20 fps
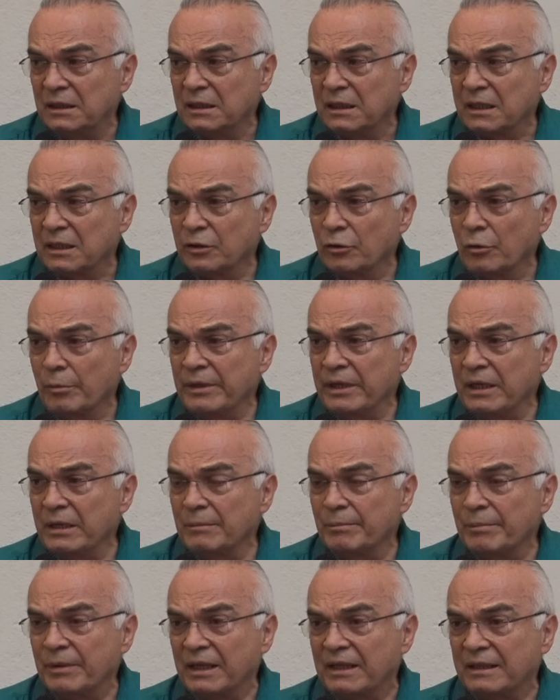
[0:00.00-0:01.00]
que no
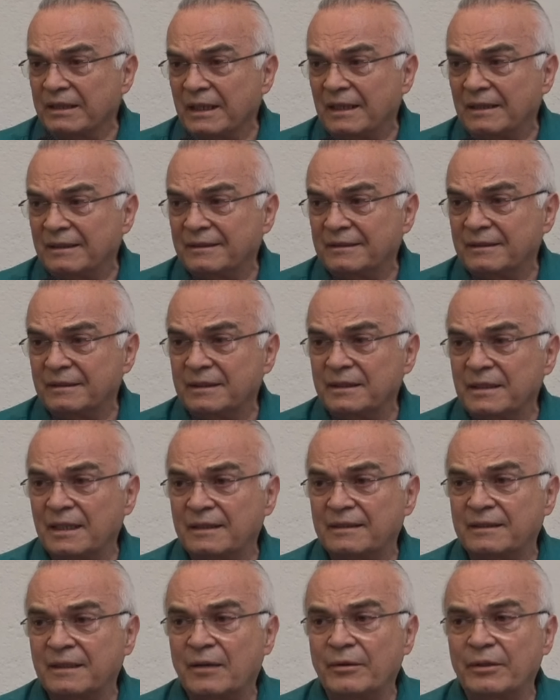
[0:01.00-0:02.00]
miren para atrás, y
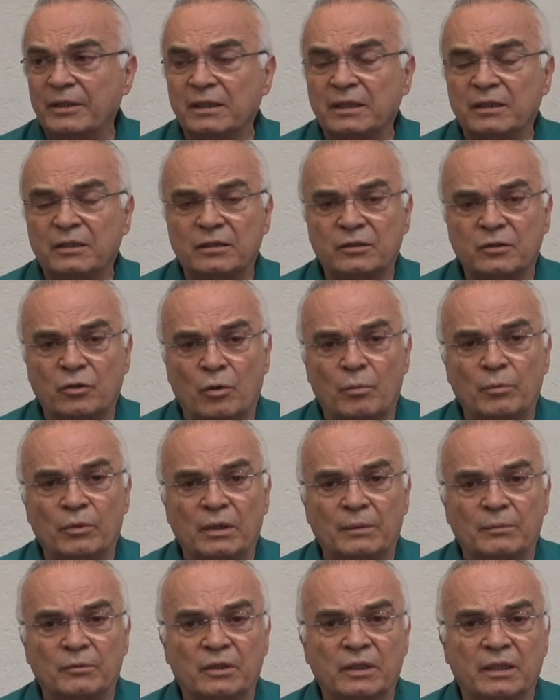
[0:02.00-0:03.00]
ya saben cómo
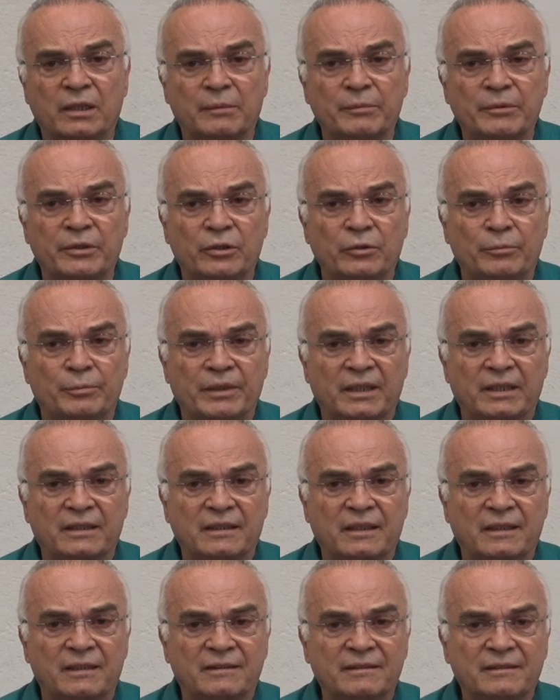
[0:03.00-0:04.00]
la mujer miró para
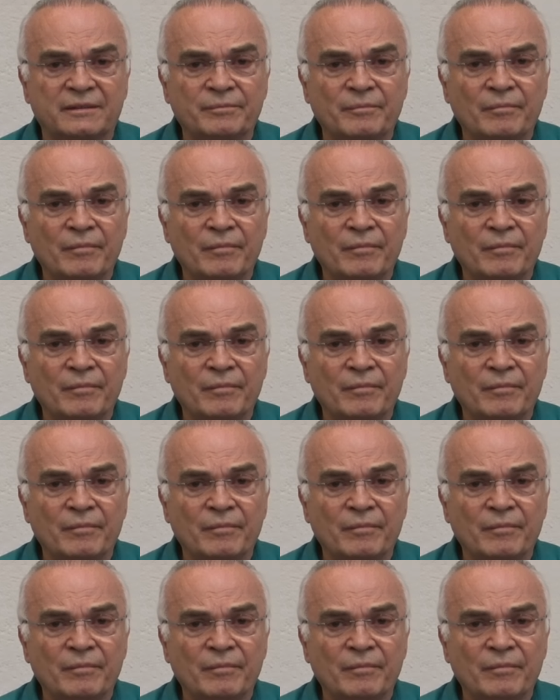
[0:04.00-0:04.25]
atrás.